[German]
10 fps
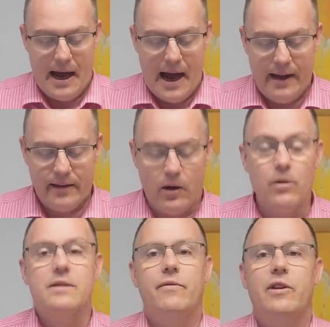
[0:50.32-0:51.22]

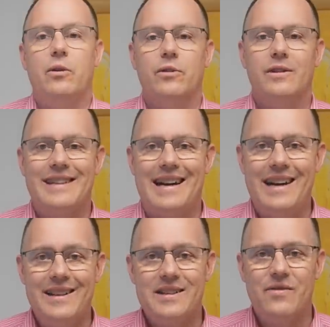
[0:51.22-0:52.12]

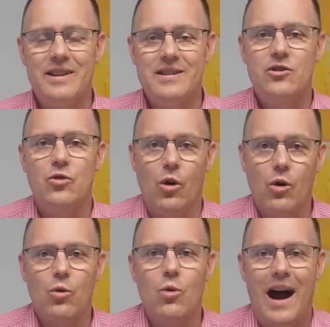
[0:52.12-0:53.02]
1423
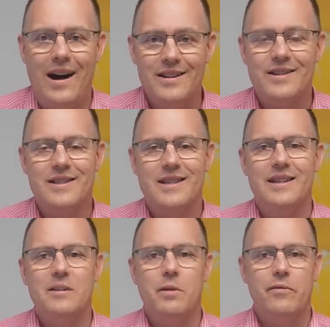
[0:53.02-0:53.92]
Euro
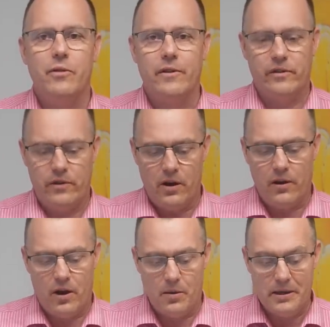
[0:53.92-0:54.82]
Altersrente bei 40 Jahren
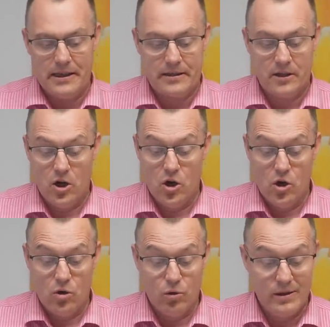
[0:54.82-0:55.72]
Arbeit
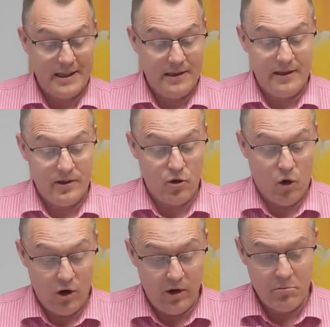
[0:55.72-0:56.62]
und in den
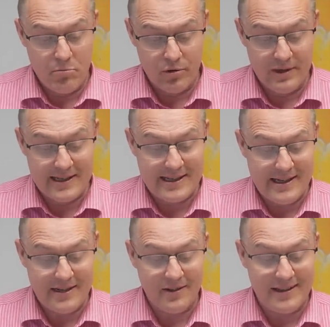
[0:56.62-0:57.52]
neuen
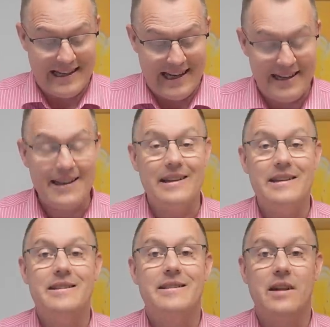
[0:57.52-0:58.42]
Bundesländern
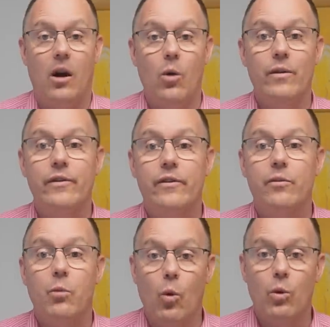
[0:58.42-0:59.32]
lediglich
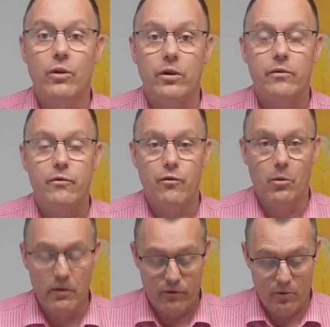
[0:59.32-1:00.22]

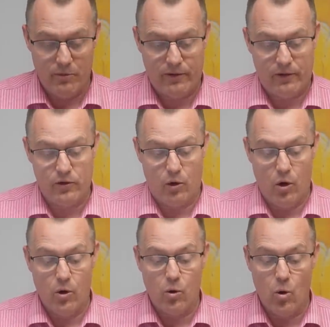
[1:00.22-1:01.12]
1255
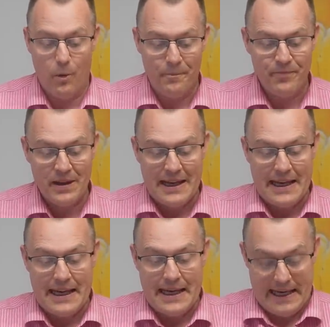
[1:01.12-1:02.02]
Euro.
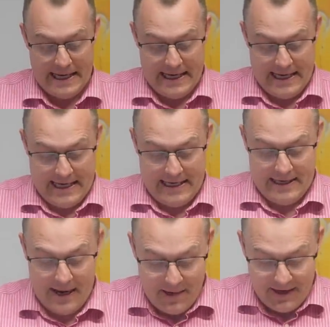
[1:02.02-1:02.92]

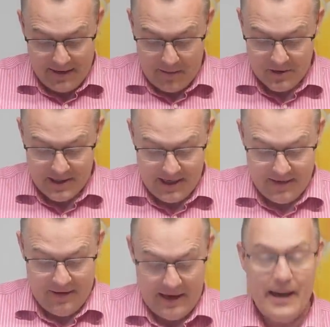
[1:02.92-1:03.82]
Ja, meine Damen und
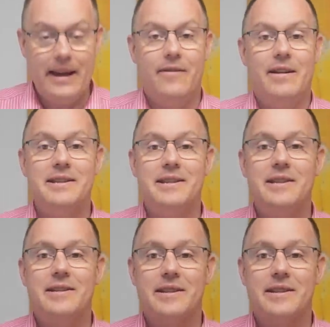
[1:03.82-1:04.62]
Herren, wenn Sie sich